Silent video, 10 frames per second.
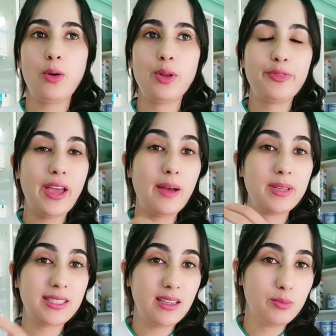اولا فيها
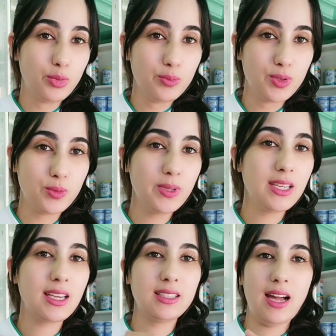مثلا بوم
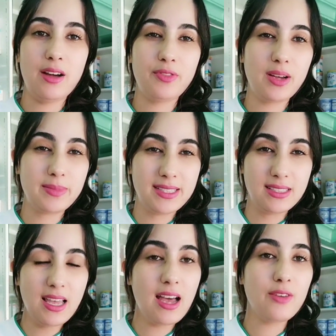زوي كيضعفها
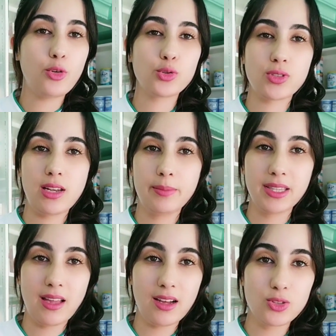بزاف خصوصا
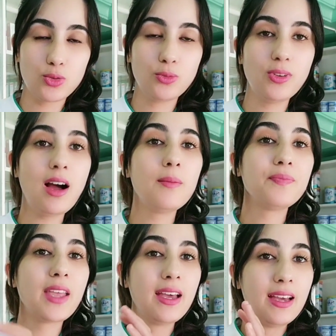المنطقه السفلى
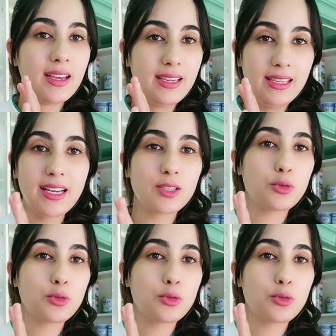يعني